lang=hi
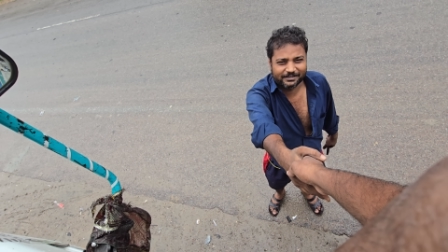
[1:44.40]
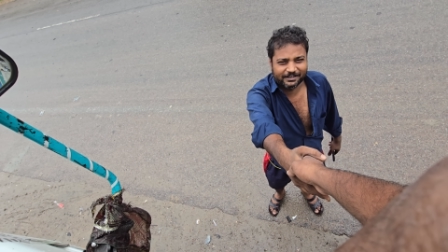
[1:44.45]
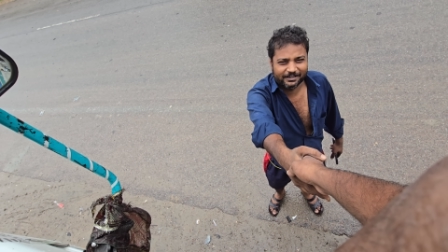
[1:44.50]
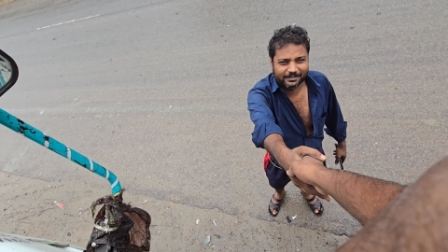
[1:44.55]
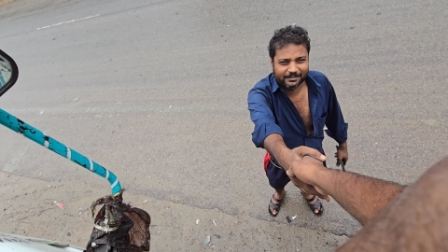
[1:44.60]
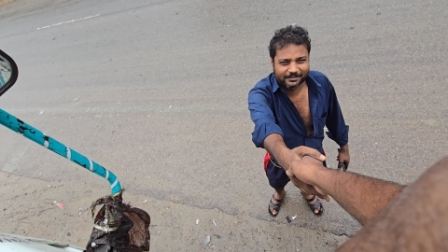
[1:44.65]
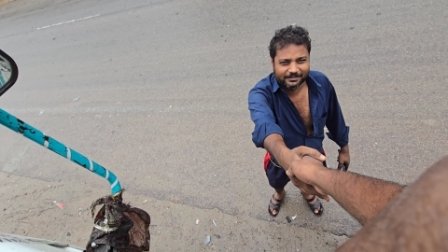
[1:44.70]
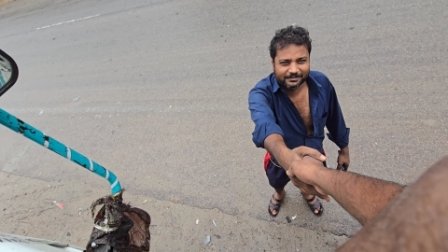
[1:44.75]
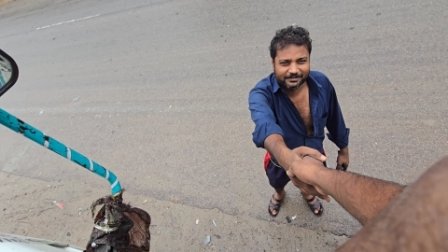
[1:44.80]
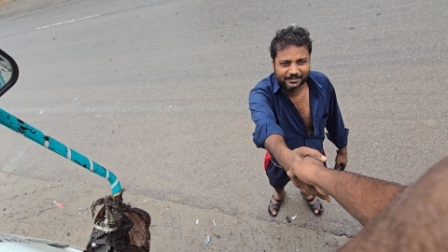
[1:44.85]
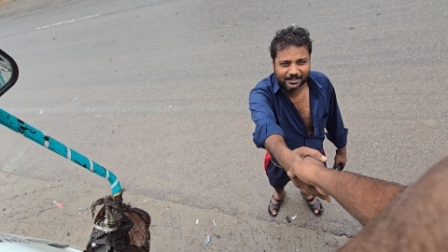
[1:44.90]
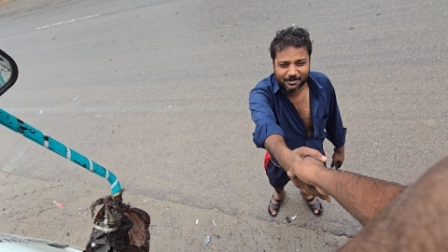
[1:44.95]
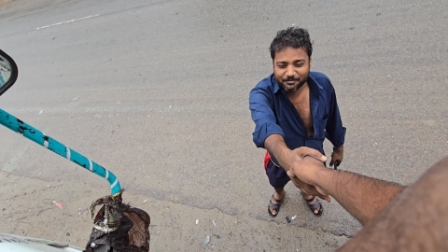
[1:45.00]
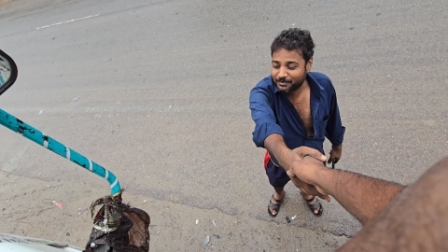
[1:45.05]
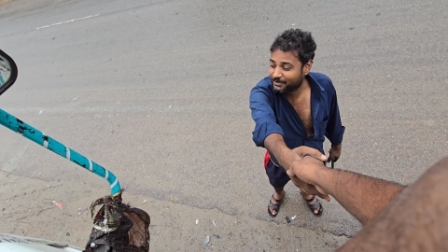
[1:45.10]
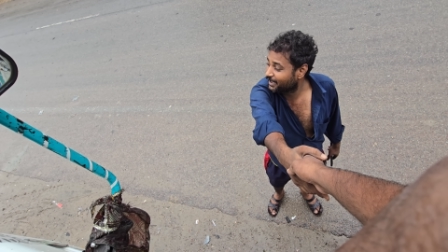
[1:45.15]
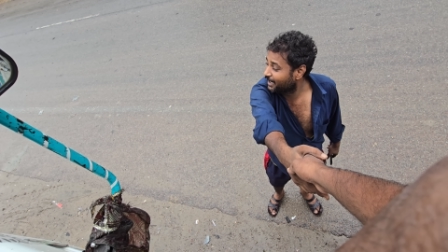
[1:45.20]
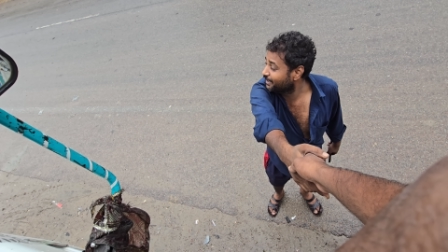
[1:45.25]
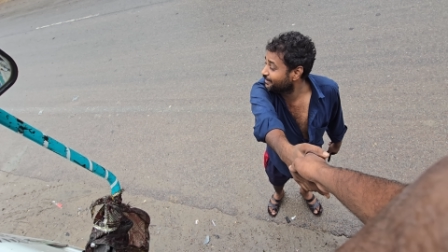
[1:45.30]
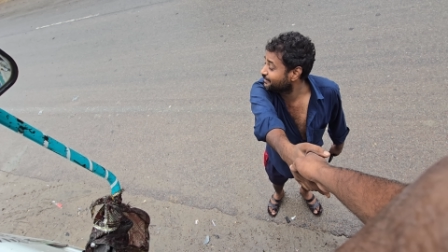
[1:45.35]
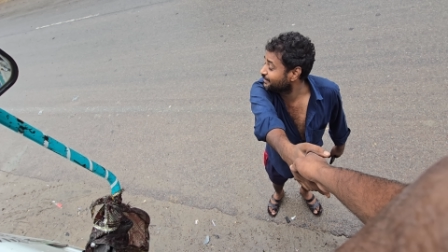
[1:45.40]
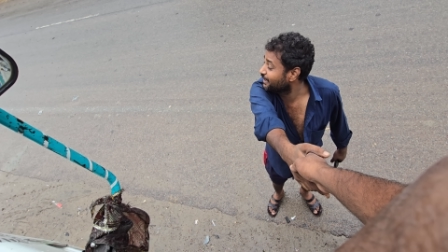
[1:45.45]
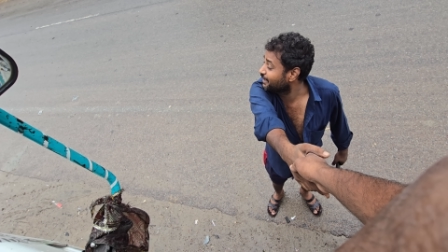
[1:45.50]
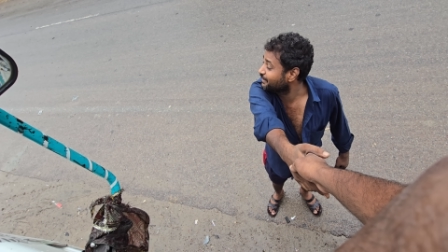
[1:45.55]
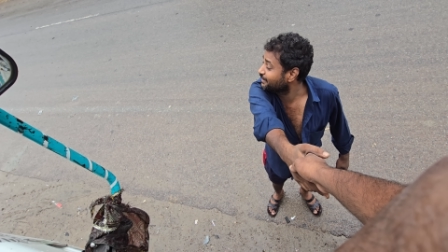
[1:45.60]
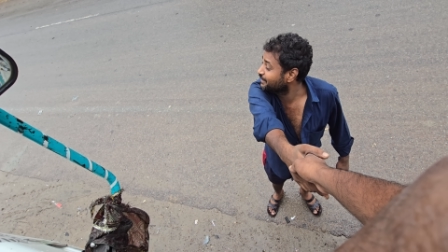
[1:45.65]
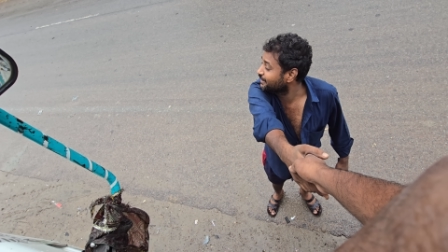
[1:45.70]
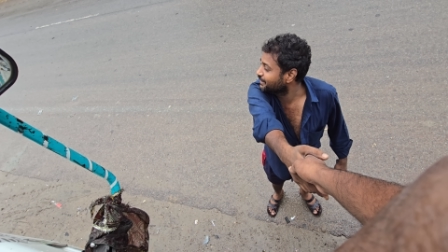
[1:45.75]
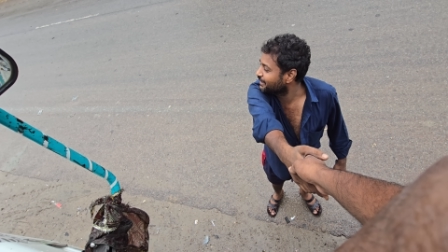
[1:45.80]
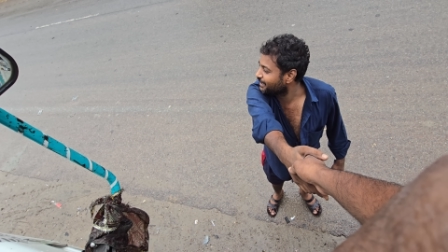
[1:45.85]
देखते हैं हम भी गाड़ी
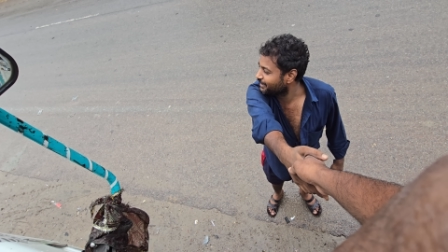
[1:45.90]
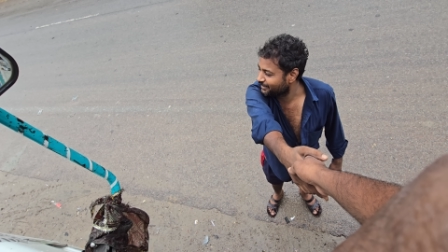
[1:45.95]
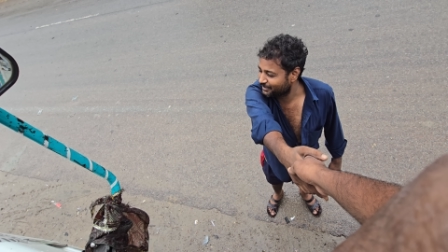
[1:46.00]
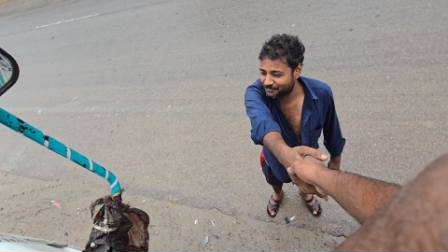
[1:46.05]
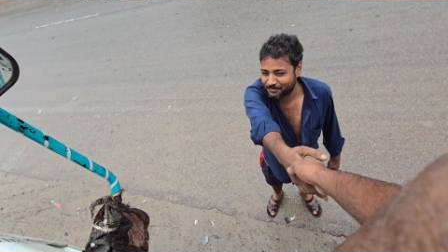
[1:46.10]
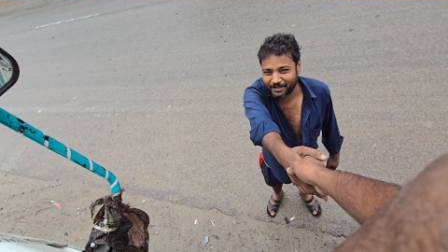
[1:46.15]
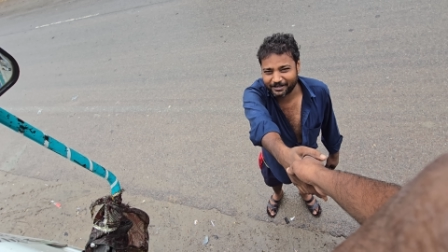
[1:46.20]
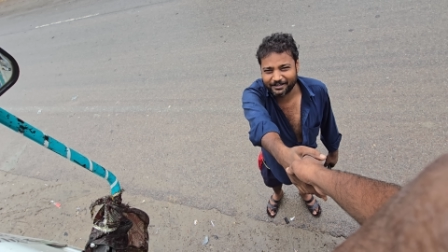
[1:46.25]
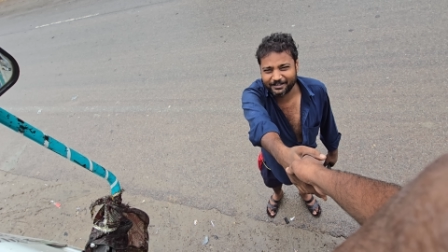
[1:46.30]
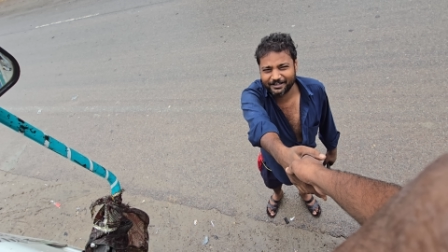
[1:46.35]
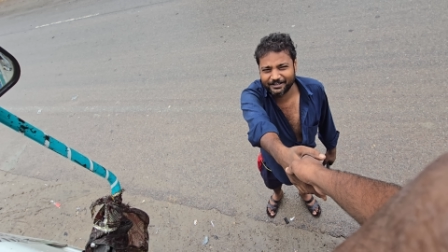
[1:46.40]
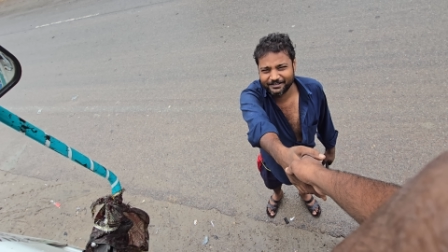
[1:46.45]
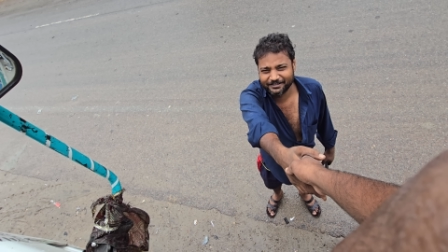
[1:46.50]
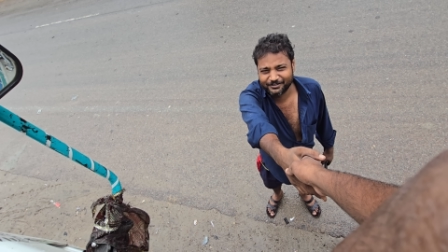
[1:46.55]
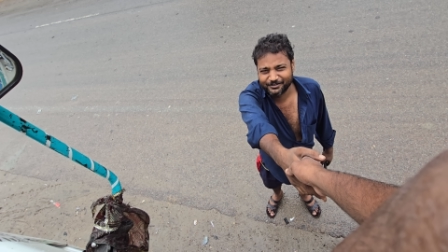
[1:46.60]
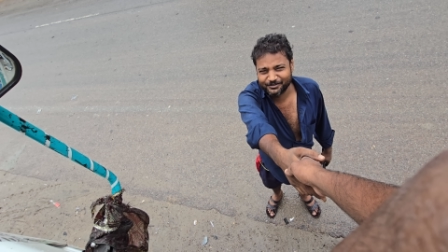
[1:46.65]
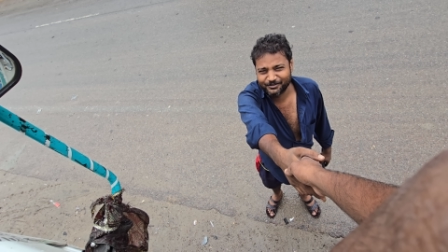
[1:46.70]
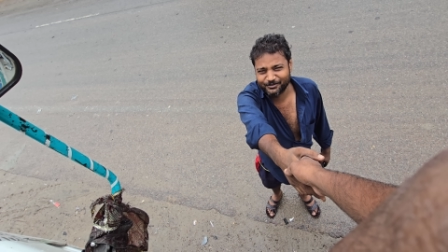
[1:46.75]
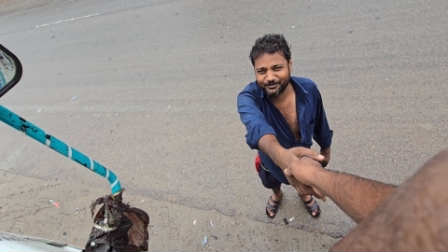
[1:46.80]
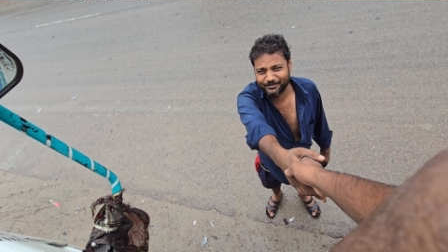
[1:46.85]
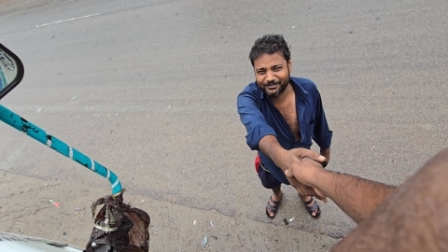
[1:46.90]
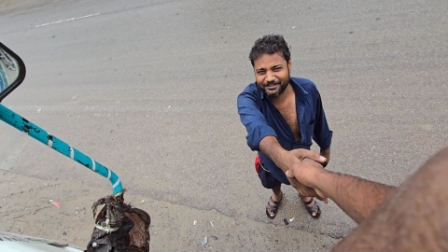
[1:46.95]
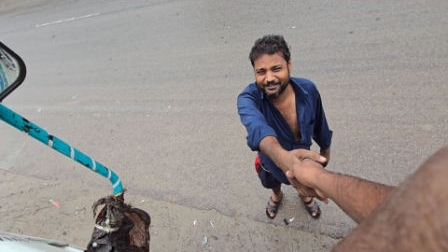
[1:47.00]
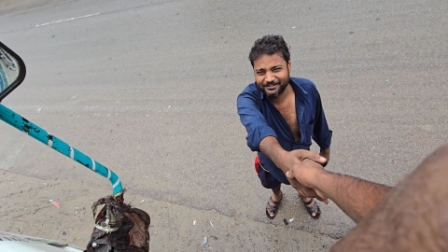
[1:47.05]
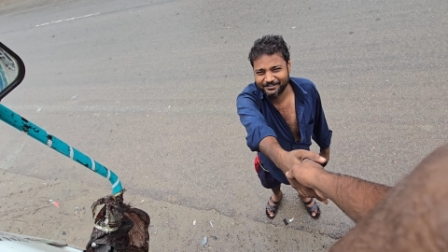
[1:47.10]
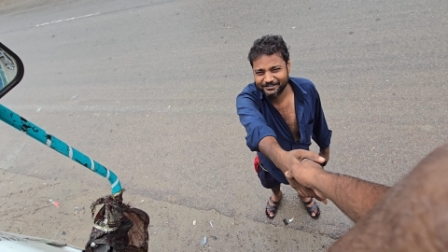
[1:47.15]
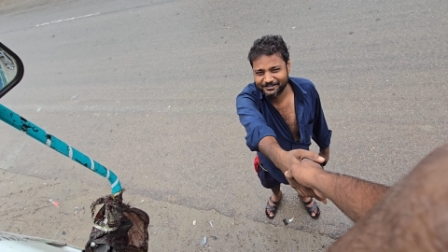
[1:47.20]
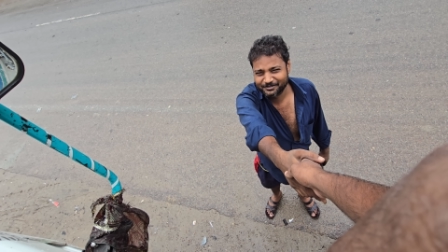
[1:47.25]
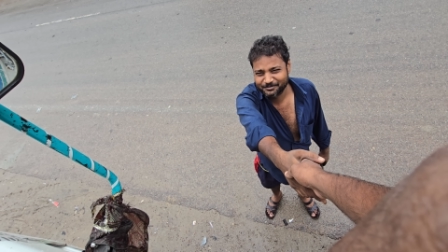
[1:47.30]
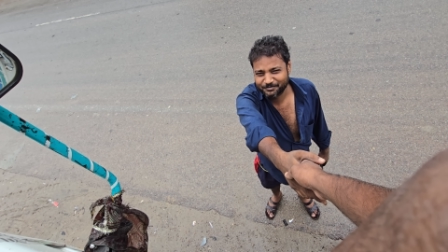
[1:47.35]
चलाते हैं गाड़ी हमारी है हाँ हाँ,
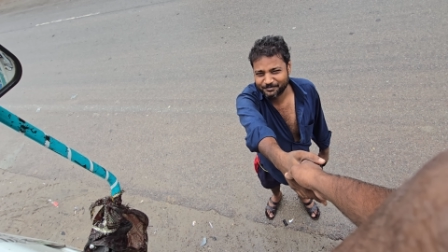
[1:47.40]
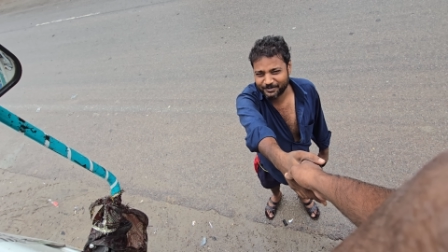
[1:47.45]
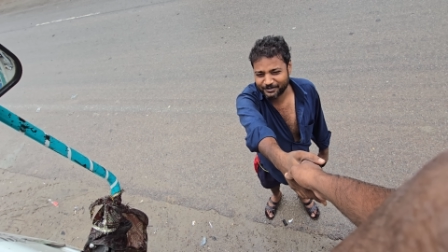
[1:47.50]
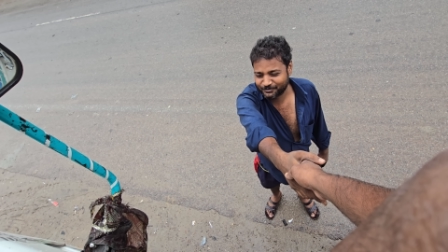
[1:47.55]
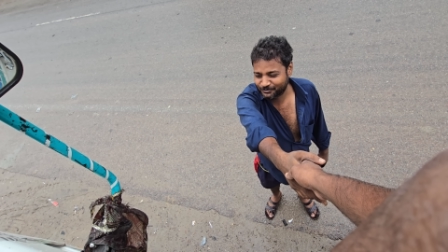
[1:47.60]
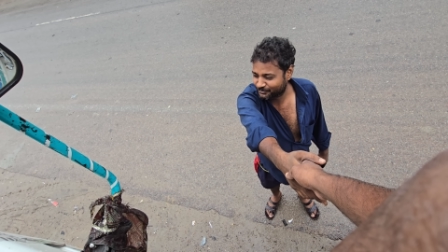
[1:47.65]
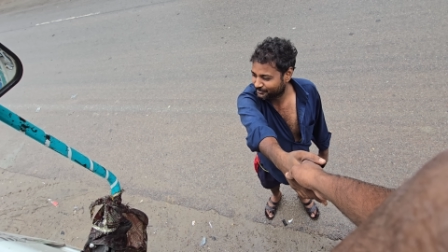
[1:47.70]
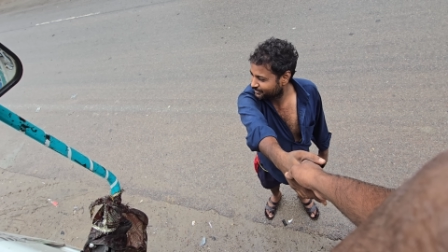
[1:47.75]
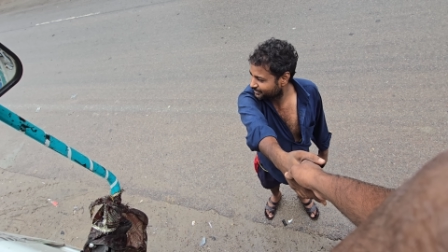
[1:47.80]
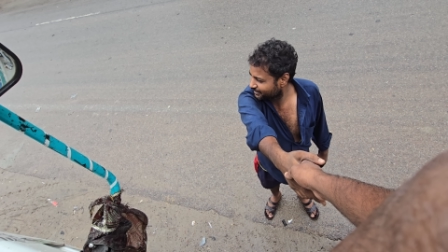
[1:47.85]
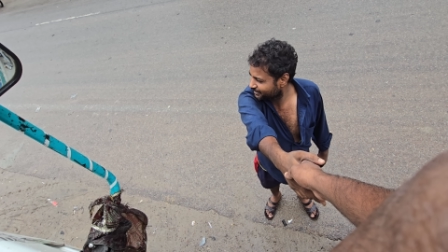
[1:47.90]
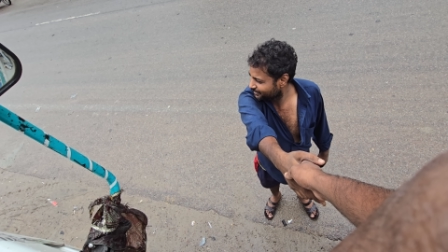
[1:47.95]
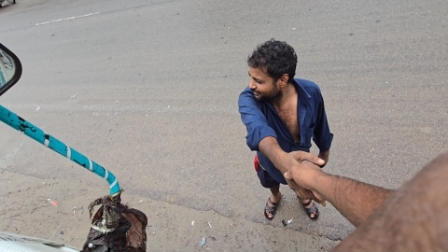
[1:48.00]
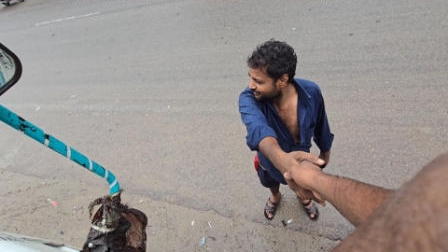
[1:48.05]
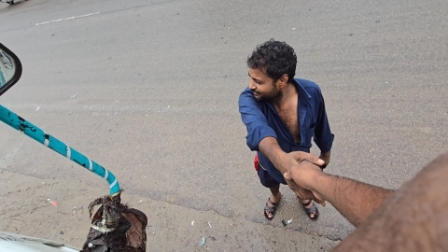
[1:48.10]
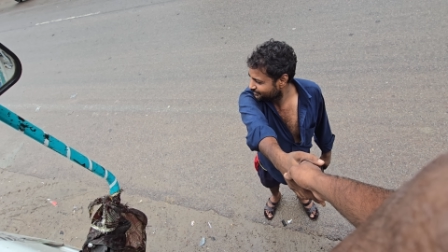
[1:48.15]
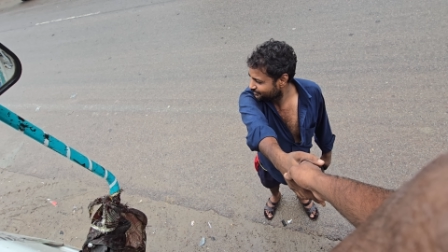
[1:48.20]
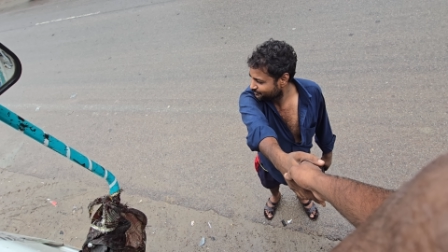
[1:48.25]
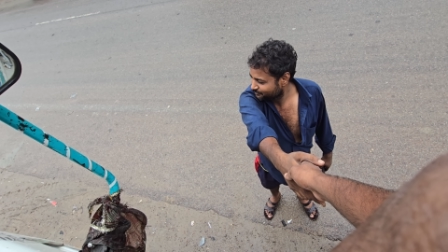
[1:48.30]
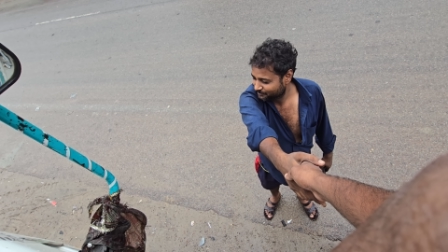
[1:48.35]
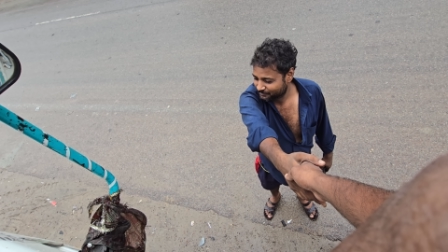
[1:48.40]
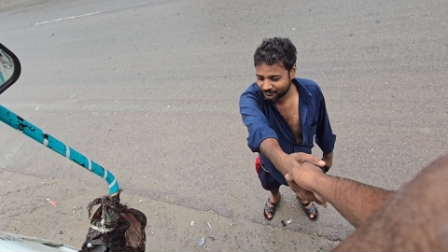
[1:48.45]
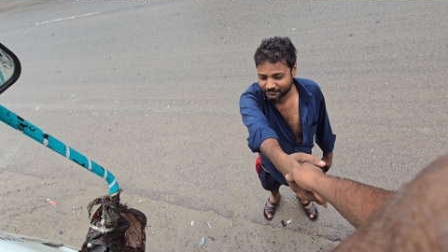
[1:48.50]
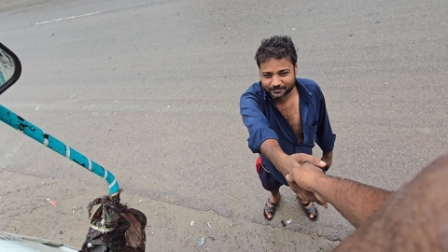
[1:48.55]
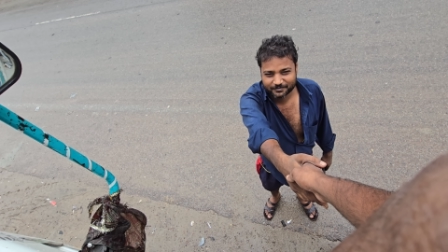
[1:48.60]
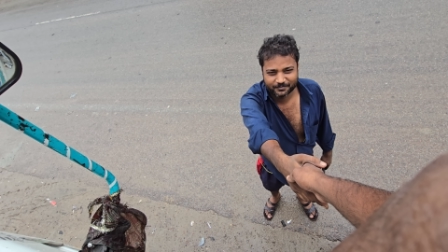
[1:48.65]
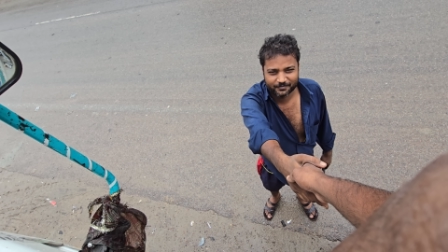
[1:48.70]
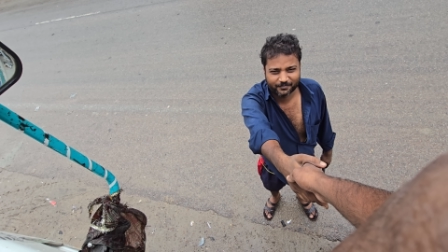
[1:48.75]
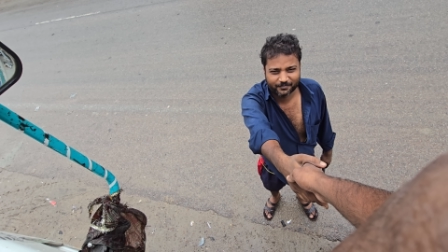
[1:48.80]
हाँ। चलिए